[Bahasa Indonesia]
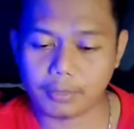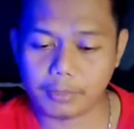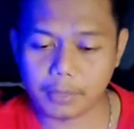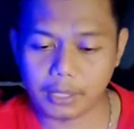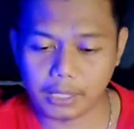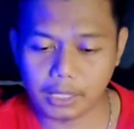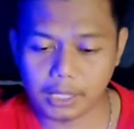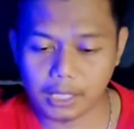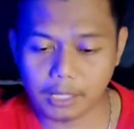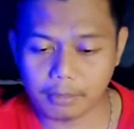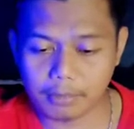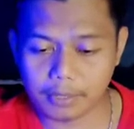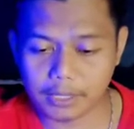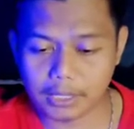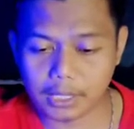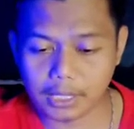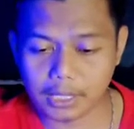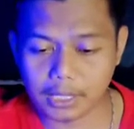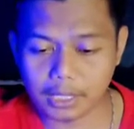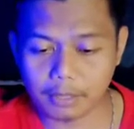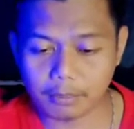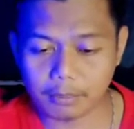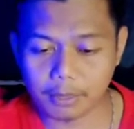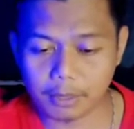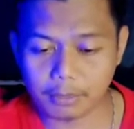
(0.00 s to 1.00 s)
seperti ini
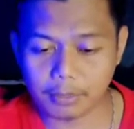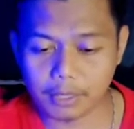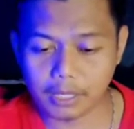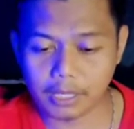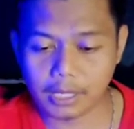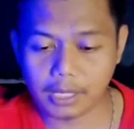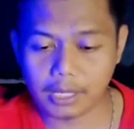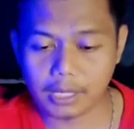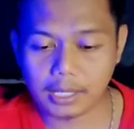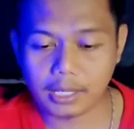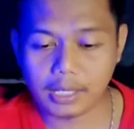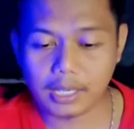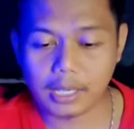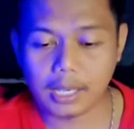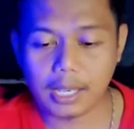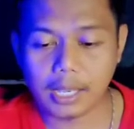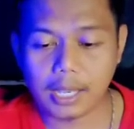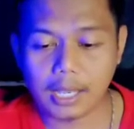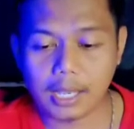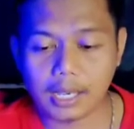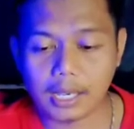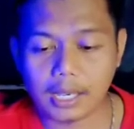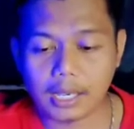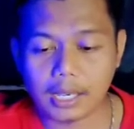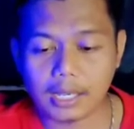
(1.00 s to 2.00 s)
misalkan teman-teman ya
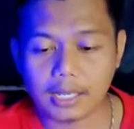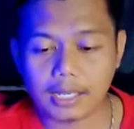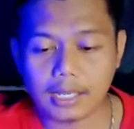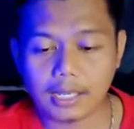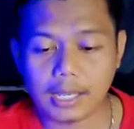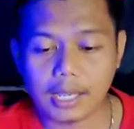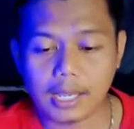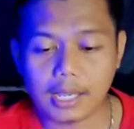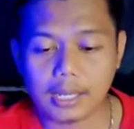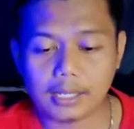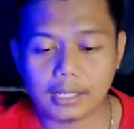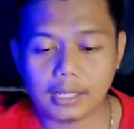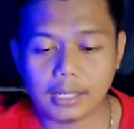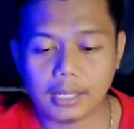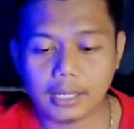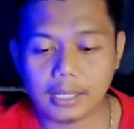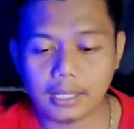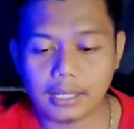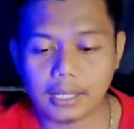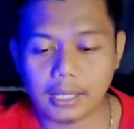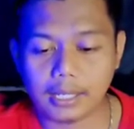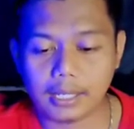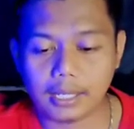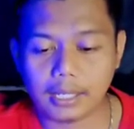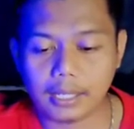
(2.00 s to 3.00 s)
kalian
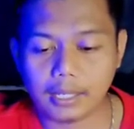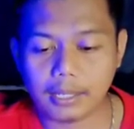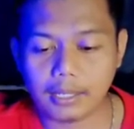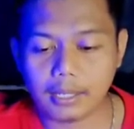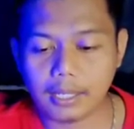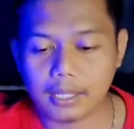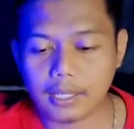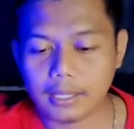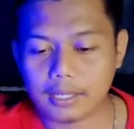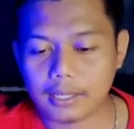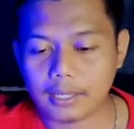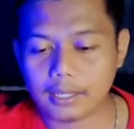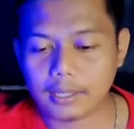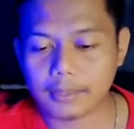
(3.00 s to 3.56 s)
klik yang ini